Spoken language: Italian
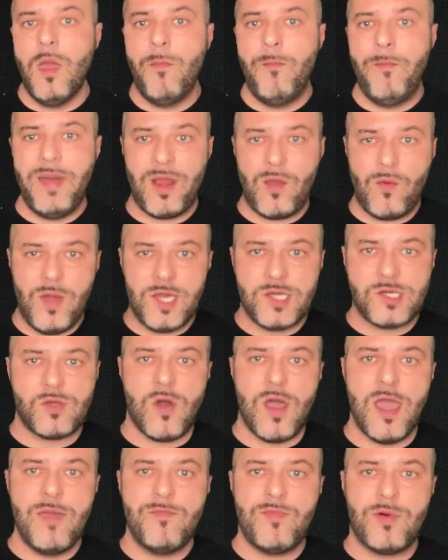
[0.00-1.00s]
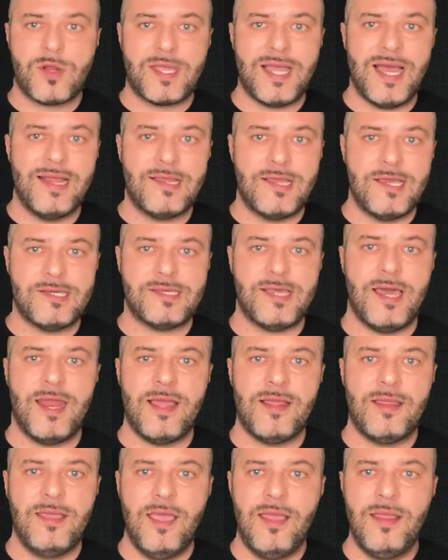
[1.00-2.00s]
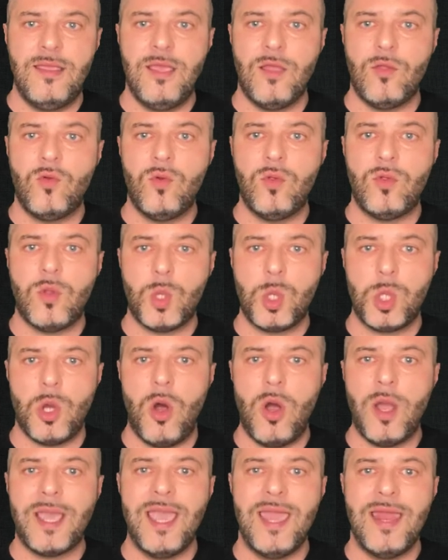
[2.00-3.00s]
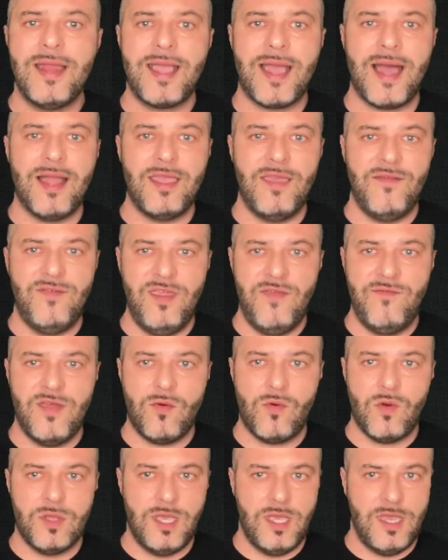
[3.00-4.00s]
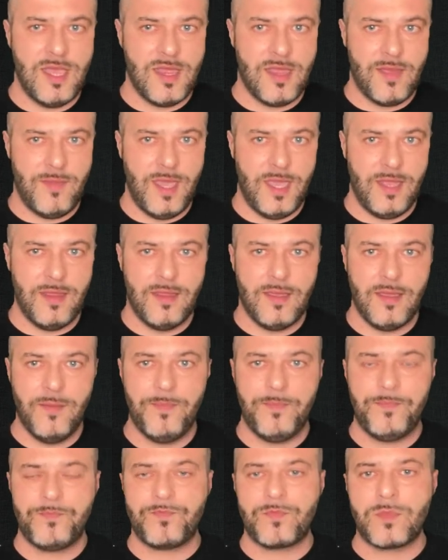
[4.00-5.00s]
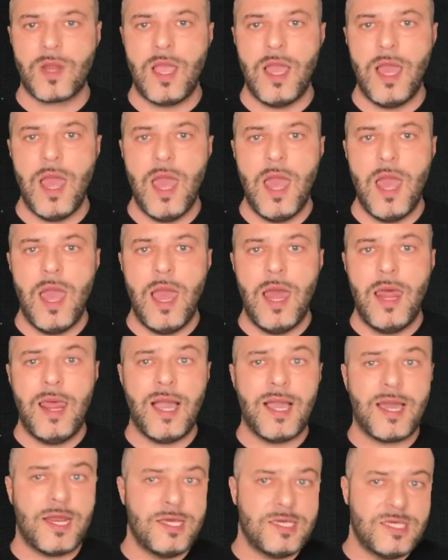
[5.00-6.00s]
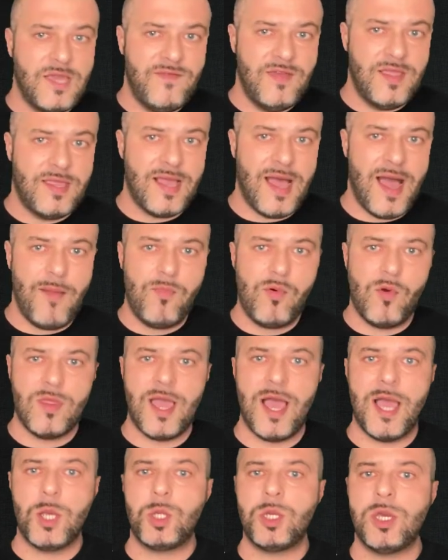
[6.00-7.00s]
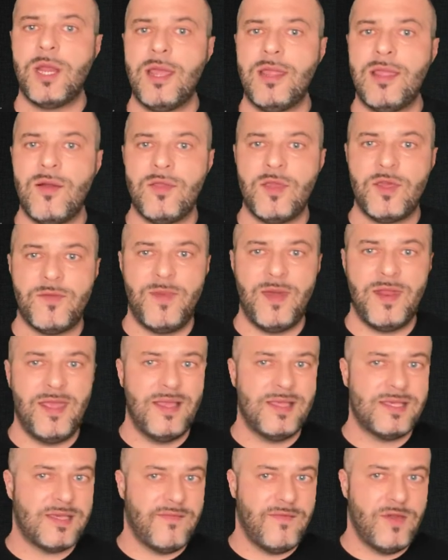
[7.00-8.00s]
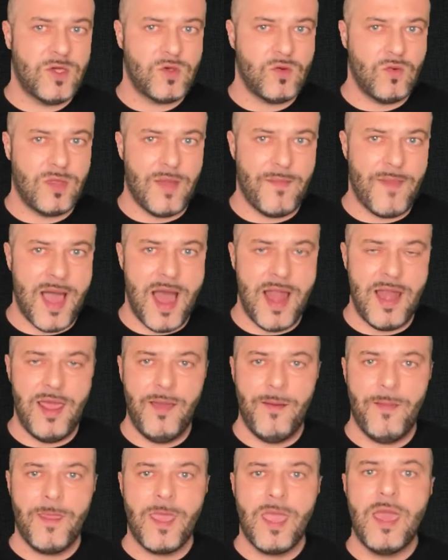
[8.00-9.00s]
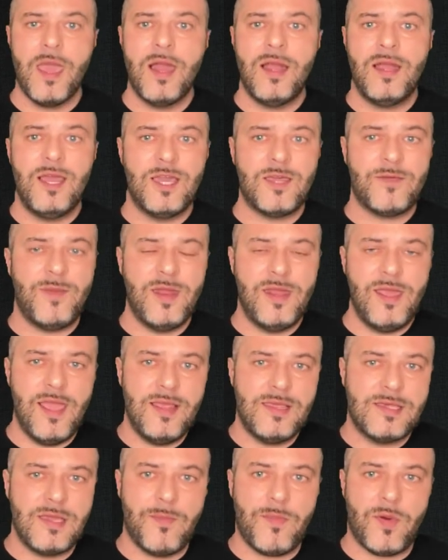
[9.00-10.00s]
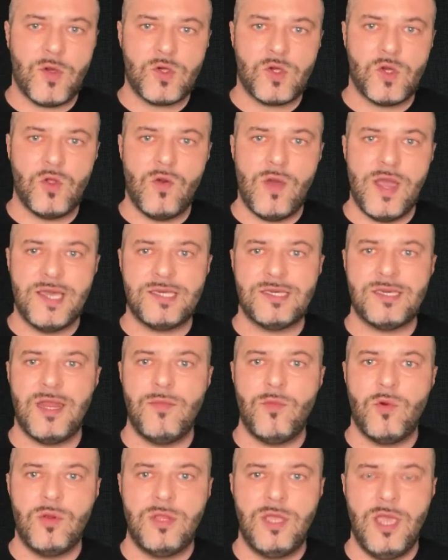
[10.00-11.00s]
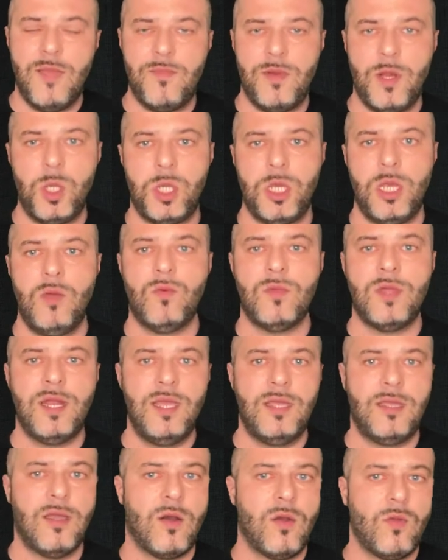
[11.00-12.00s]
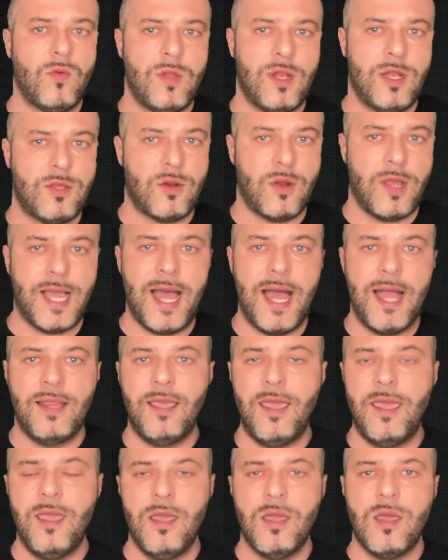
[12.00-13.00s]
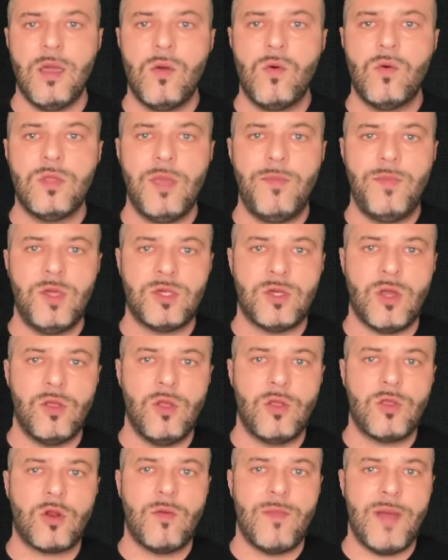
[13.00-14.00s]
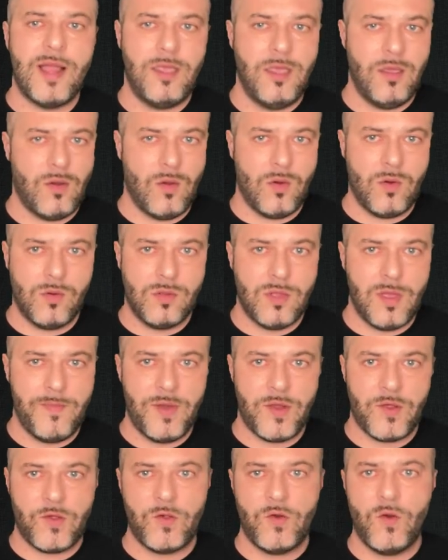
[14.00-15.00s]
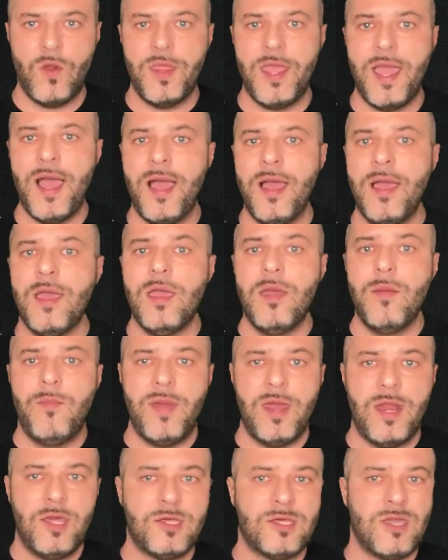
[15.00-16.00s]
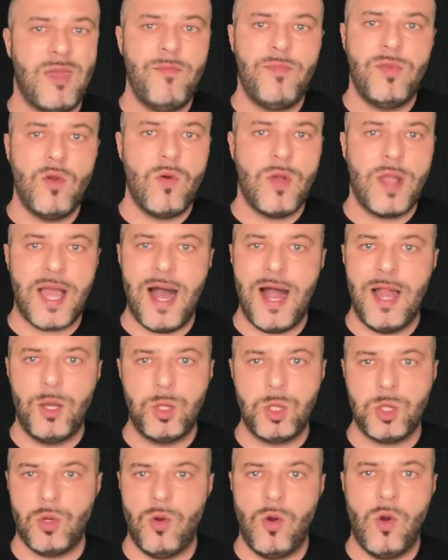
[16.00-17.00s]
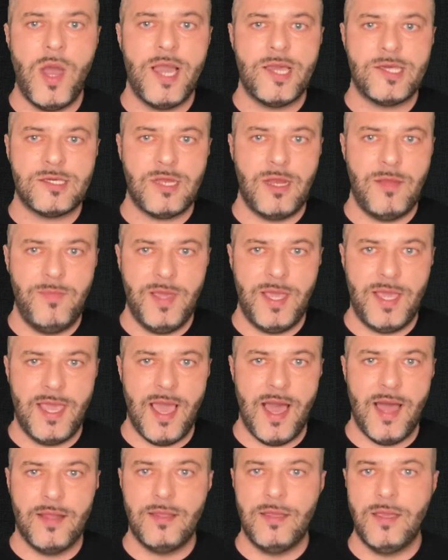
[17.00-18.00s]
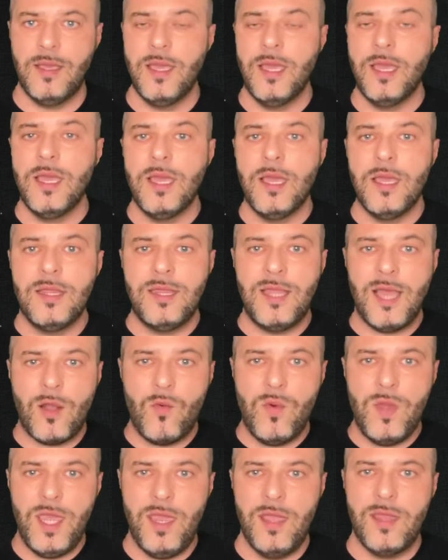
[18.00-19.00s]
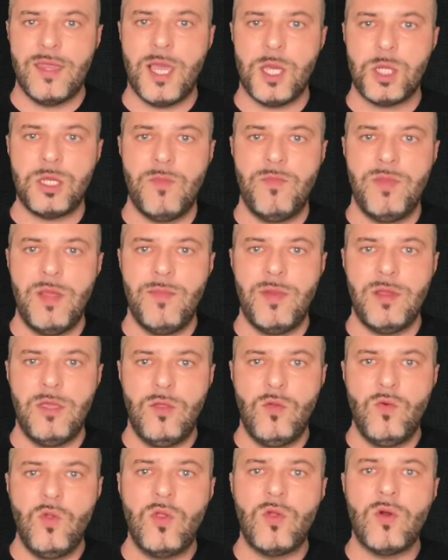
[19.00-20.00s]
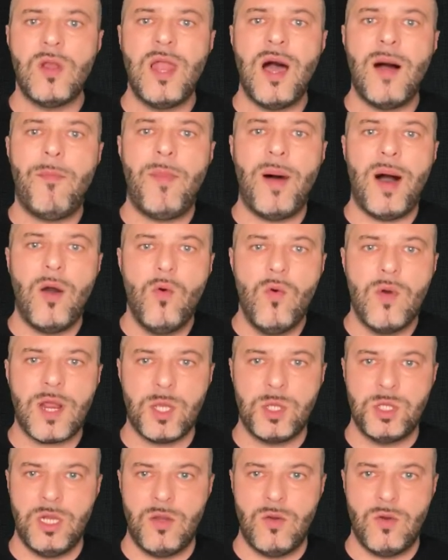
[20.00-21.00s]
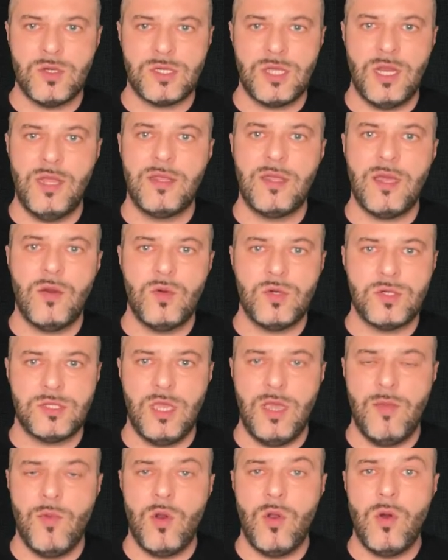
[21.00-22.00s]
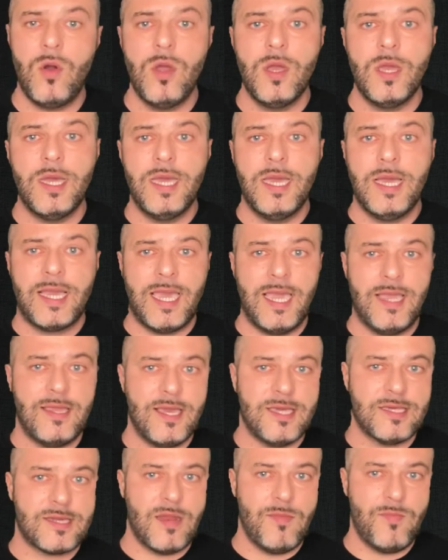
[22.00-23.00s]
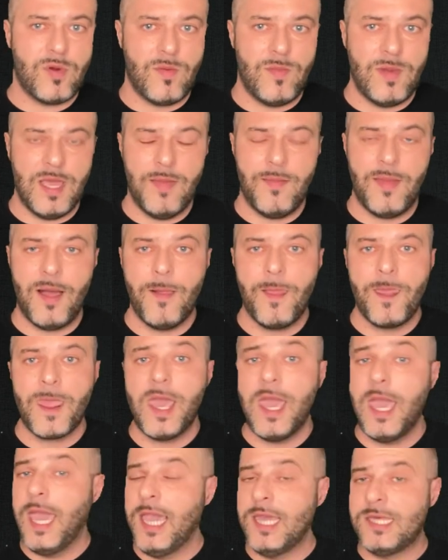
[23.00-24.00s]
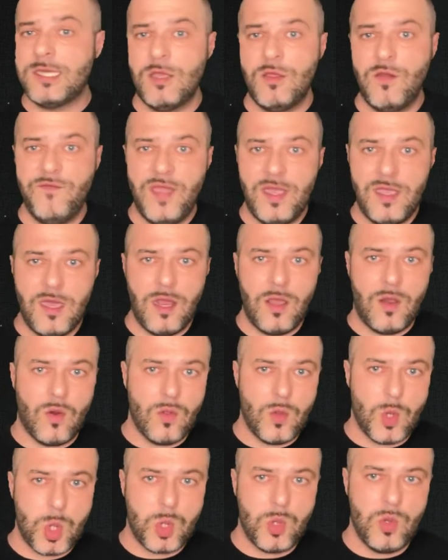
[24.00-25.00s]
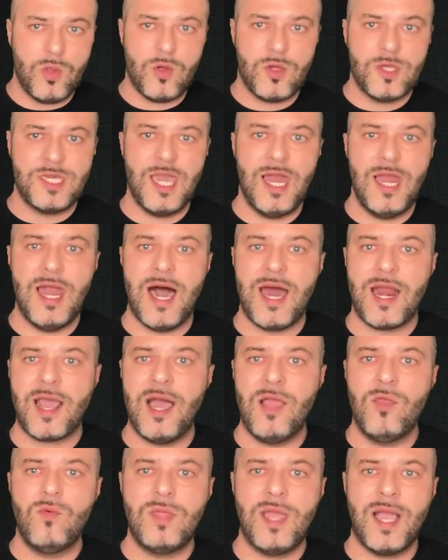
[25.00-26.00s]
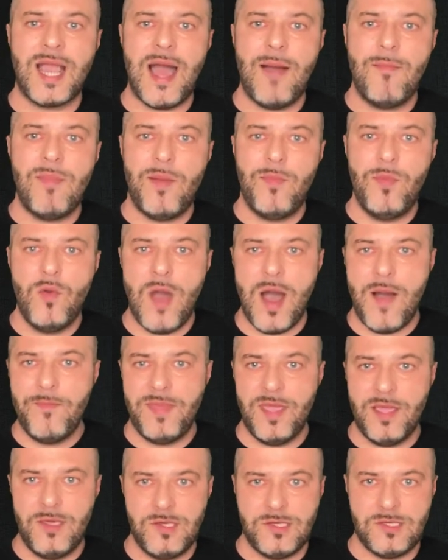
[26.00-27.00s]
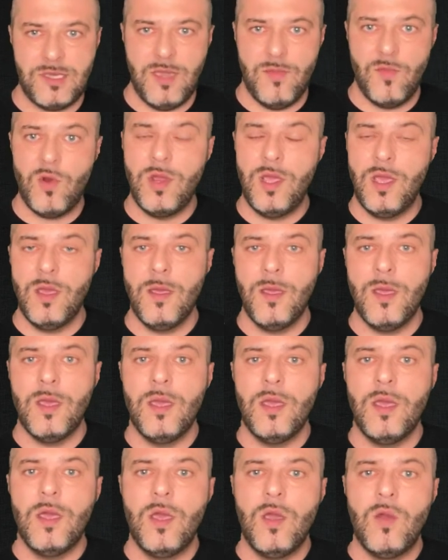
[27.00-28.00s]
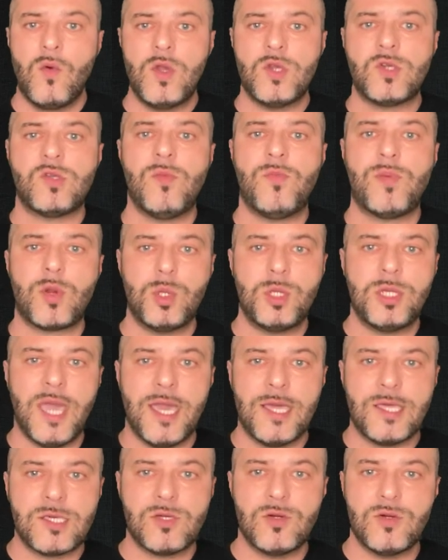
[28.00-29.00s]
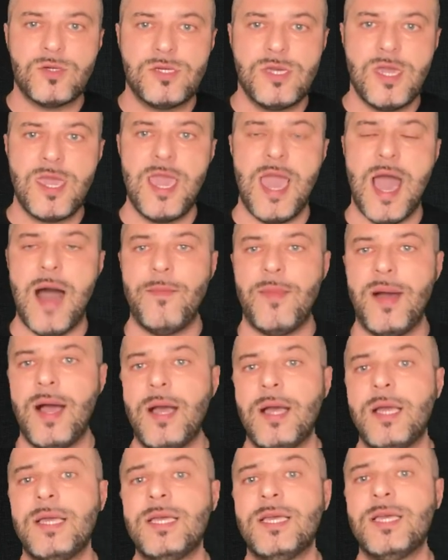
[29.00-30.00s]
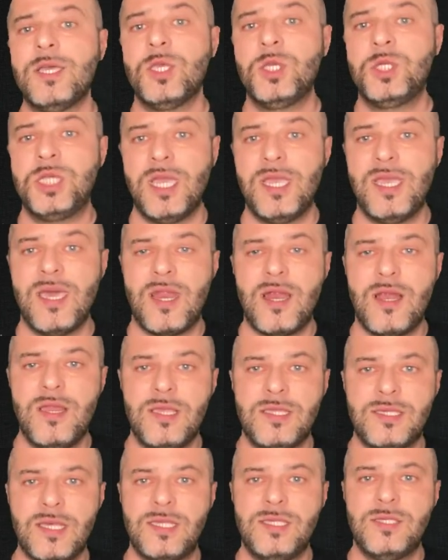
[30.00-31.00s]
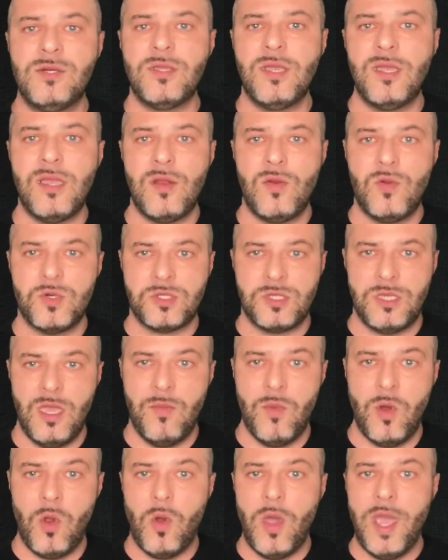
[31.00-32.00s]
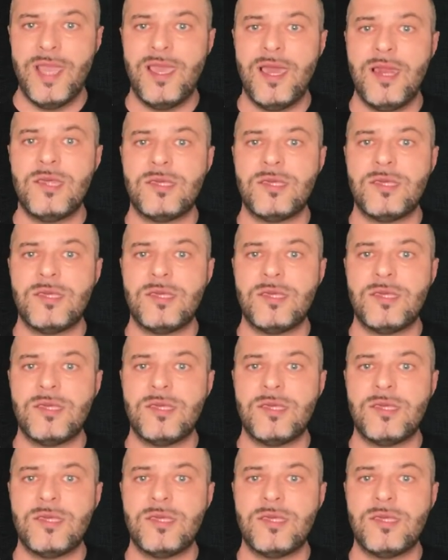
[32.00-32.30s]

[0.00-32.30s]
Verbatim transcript: Per questo è importante stare attenti a tutto ciò che il cane vive quotidianamente. L'aggressività può nascere da un'esperienza vissuta male le esperienze possono essere molteplici, una lite con un altro cane, un episodio traumatico con una persona, per esempio un calcio o essere picchiati. Da qui nasce prima di tutto la paura circoscritta allo stimolo che innesca il problema e se non viene riconosciuto si allarga ad una gamma più ampia di stimoli. Questo processo si chiama generalizzazione dello stimolo e lo